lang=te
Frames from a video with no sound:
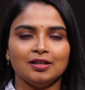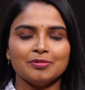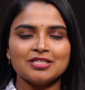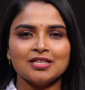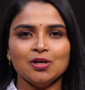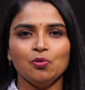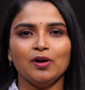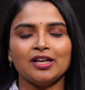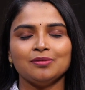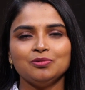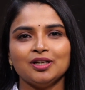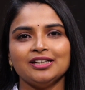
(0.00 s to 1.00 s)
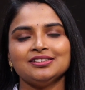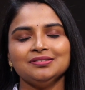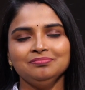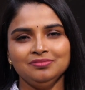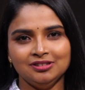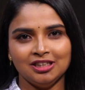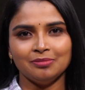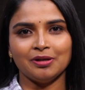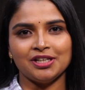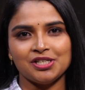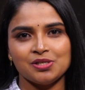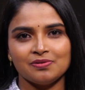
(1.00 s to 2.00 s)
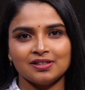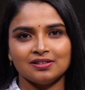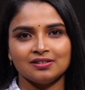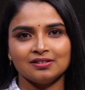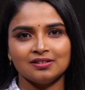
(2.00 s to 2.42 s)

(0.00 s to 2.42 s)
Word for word: నమస్తే వెల్కమ్ టు ఐడ్రీమ్ నేను మహేశ్వరి